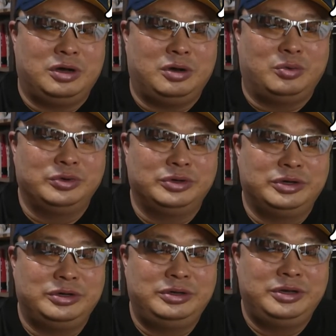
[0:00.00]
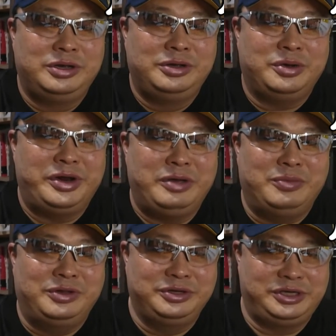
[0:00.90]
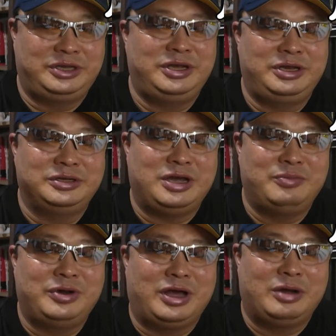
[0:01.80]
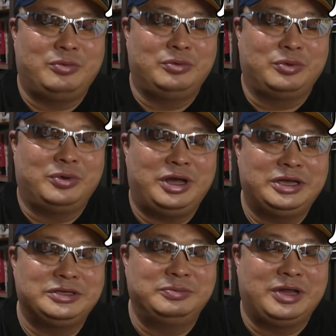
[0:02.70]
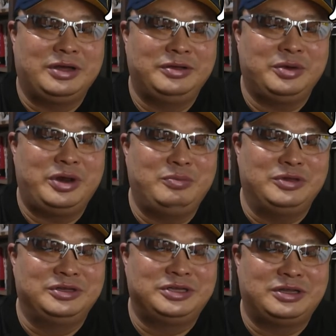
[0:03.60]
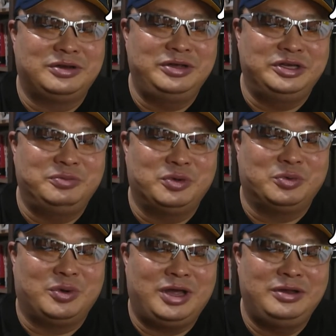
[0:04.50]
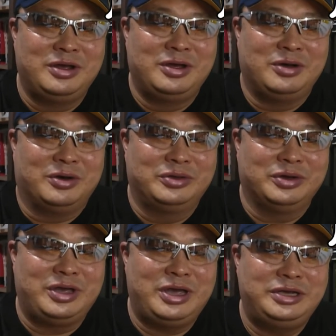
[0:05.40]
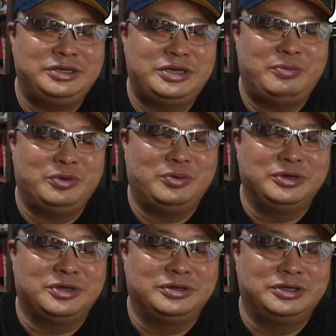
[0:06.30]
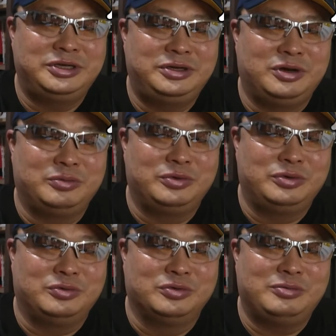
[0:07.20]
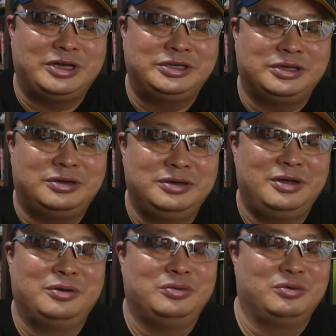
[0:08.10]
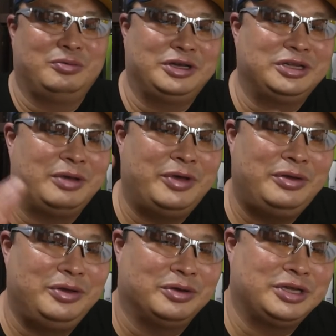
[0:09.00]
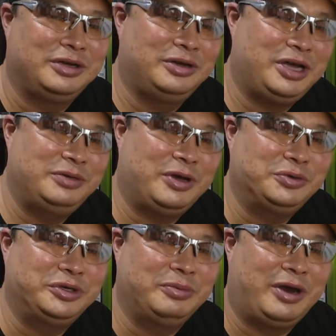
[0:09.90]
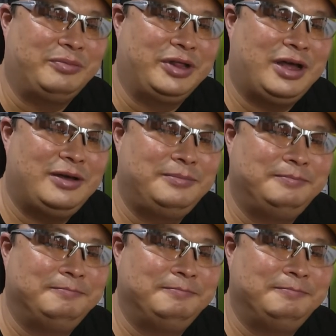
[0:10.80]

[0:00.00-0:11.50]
어, 오늘은 현행 민트세트에 대해서 한번 알아보도록 하겠습니다. 현행 민트세트는 이십 년 동안 어떻게 시세 변동이 있었는지 여러분들 궁금하시죠? 궁금하시다면 영상 끝까지 봐주시기 바랍니다.